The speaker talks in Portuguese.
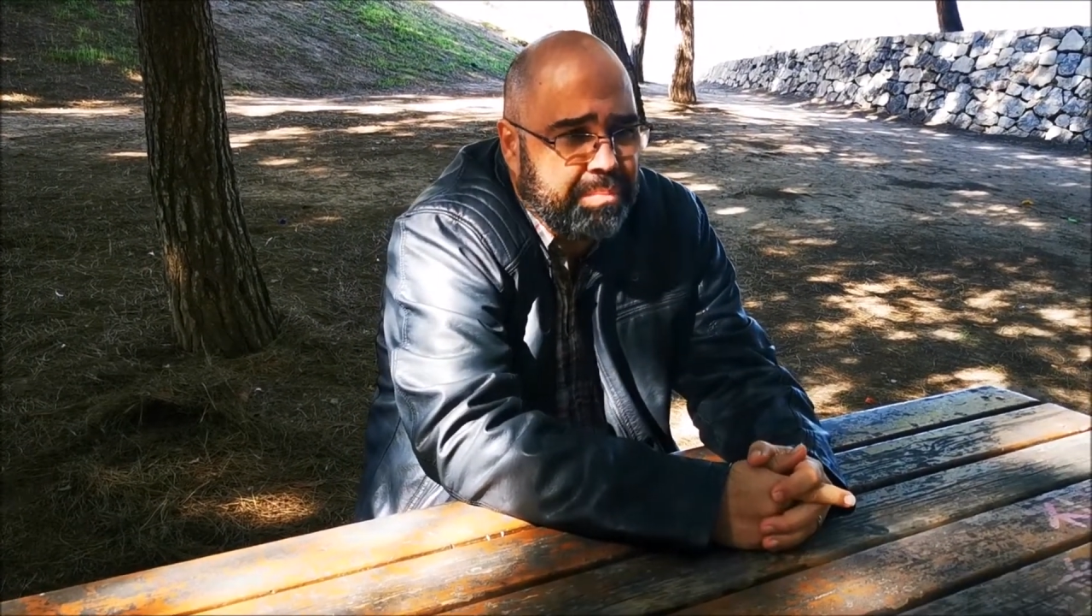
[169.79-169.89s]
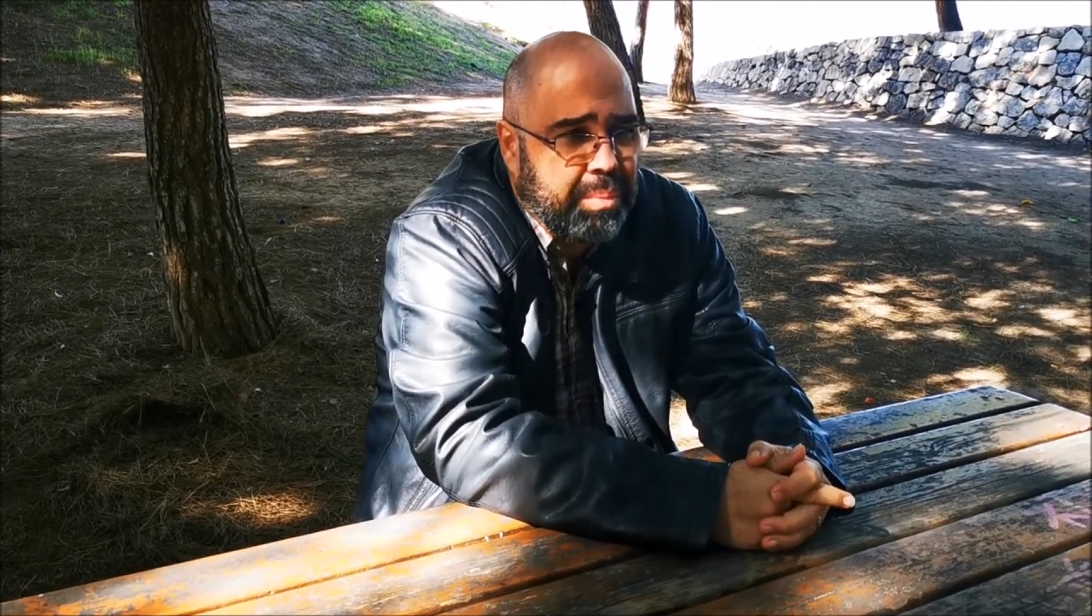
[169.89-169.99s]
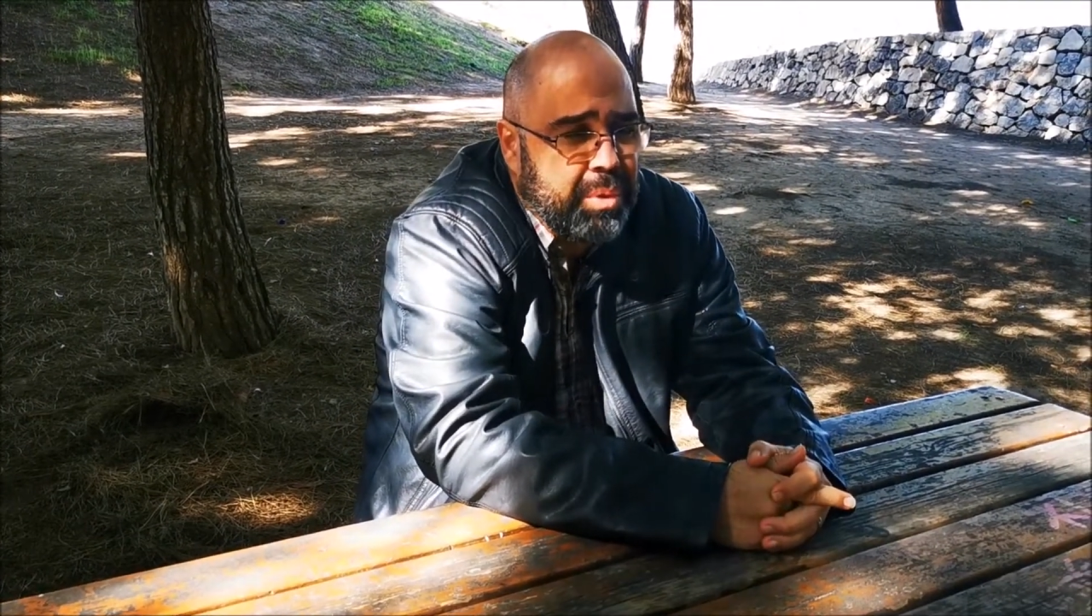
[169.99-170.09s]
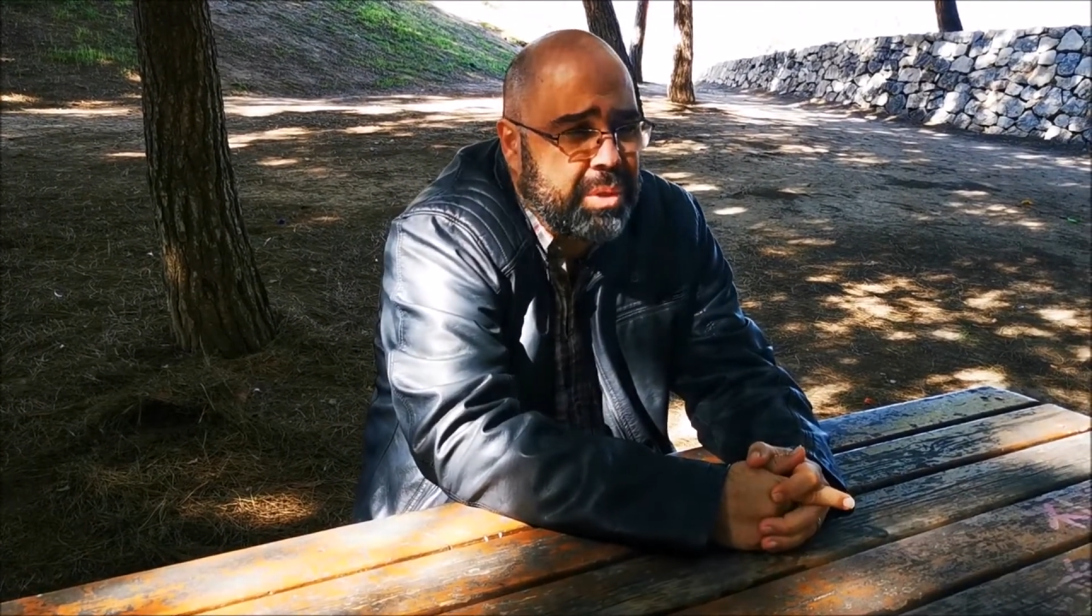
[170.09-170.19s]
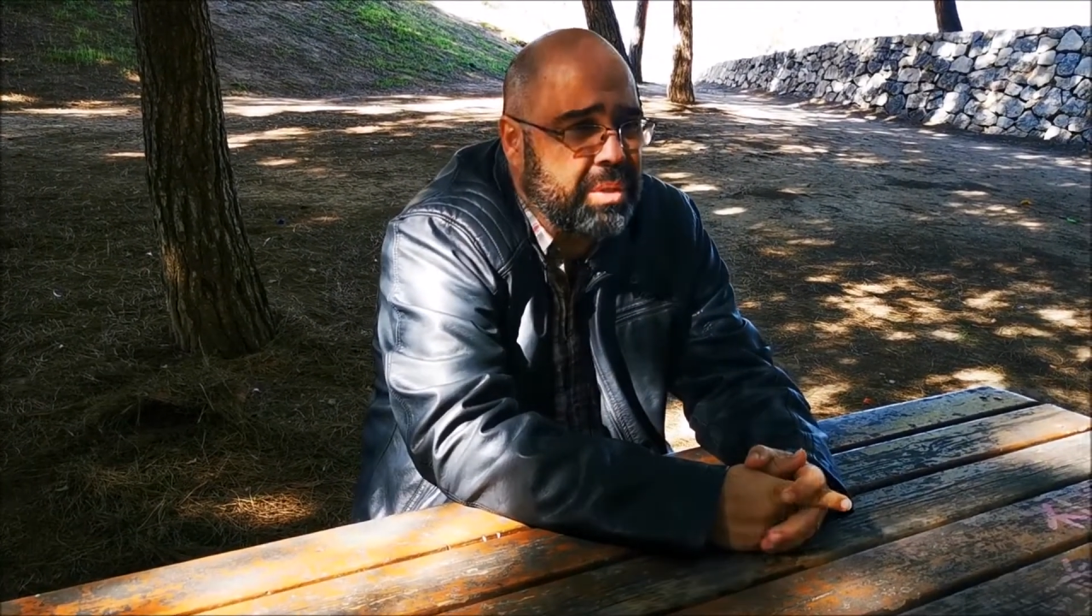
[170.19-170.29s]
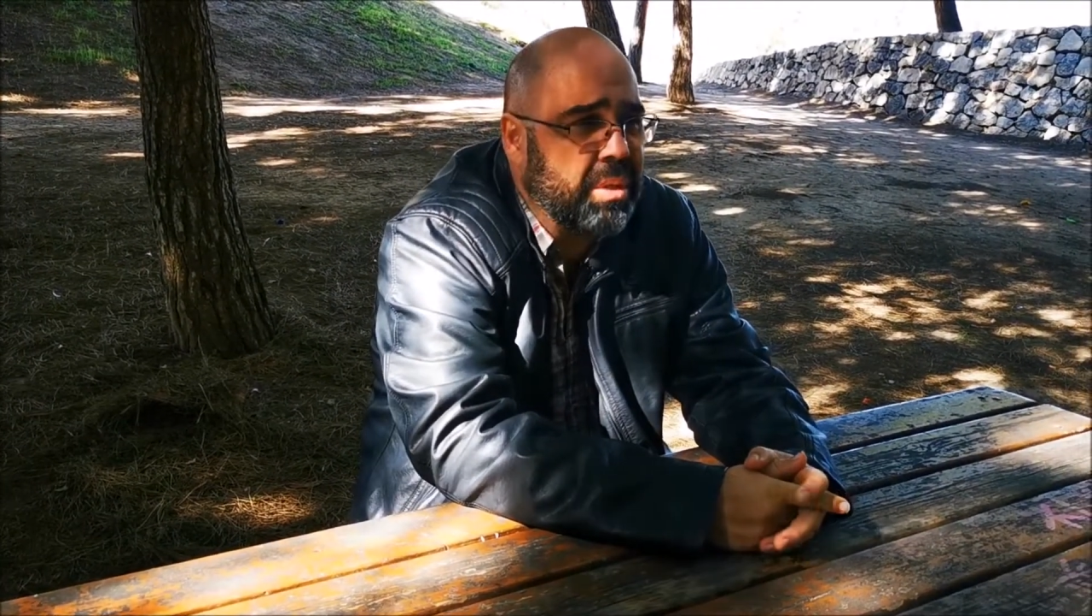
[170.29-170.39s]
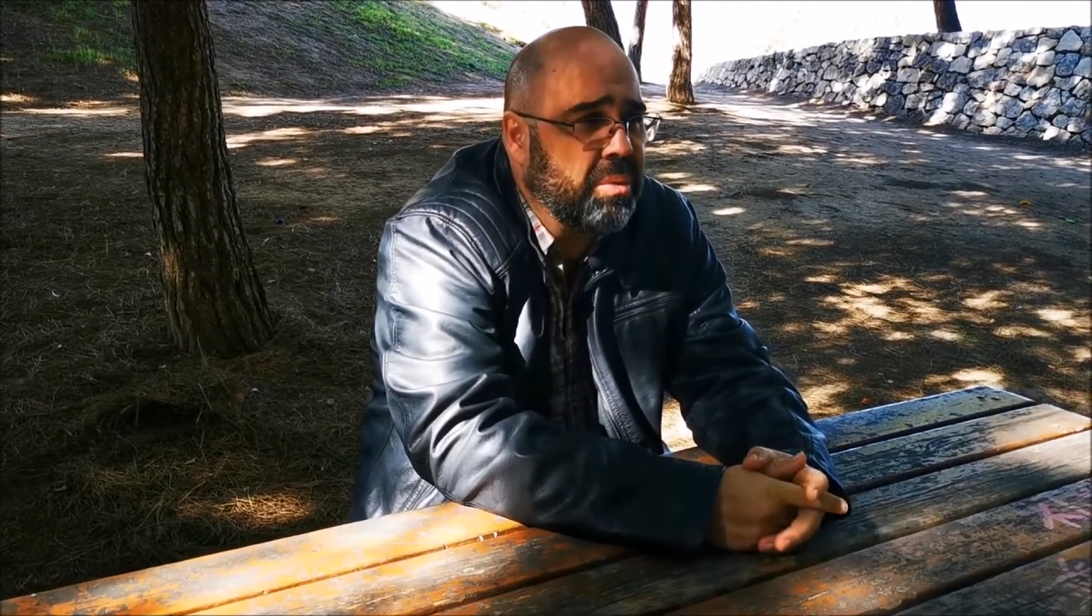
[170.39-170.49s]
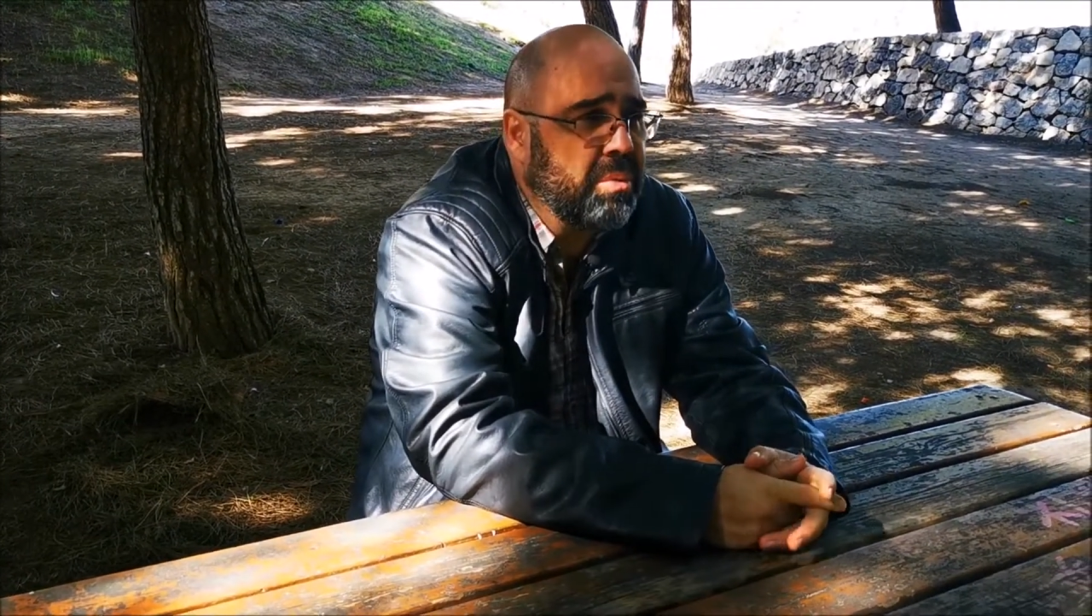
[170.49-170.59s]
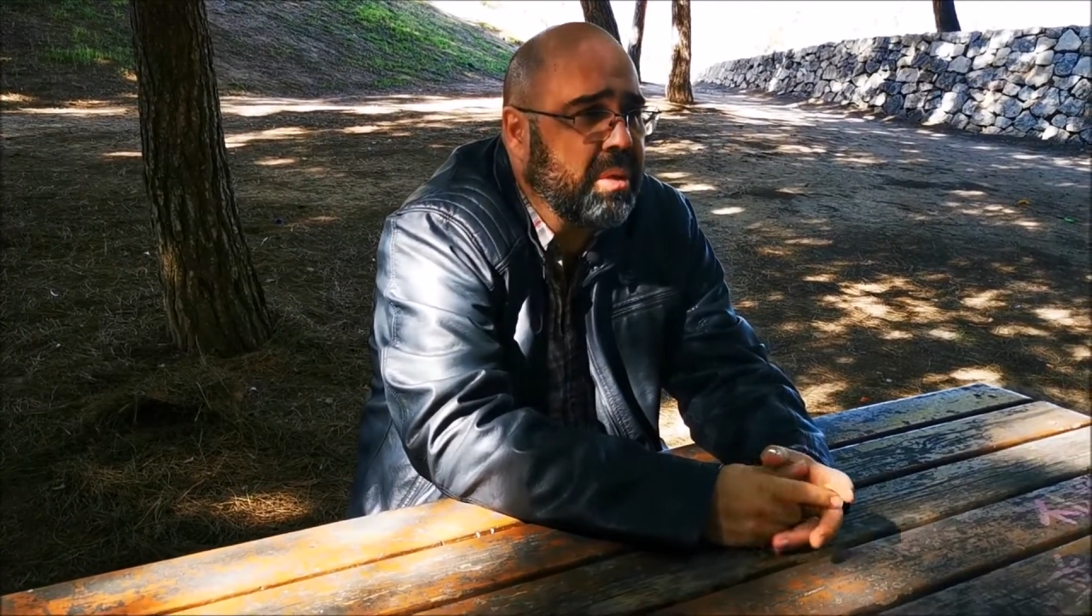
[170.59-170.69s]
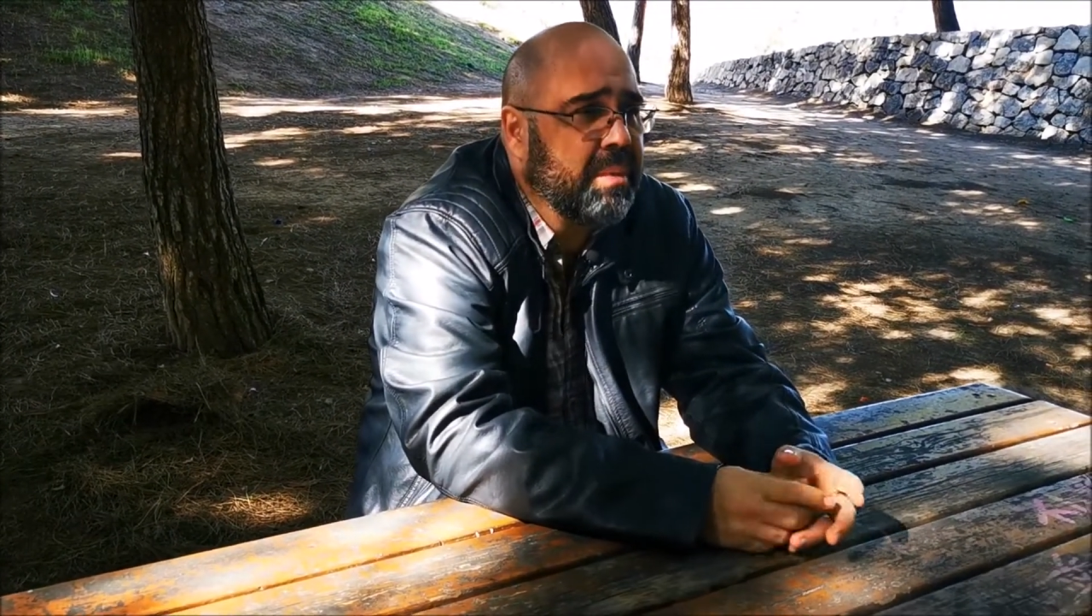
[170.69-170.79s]

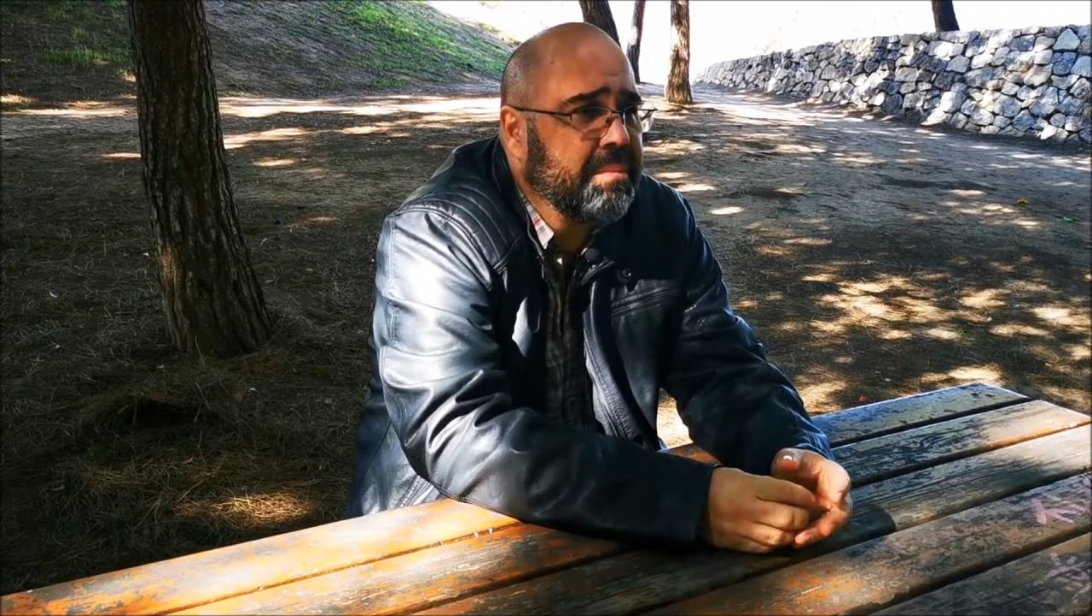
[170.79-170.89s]
posição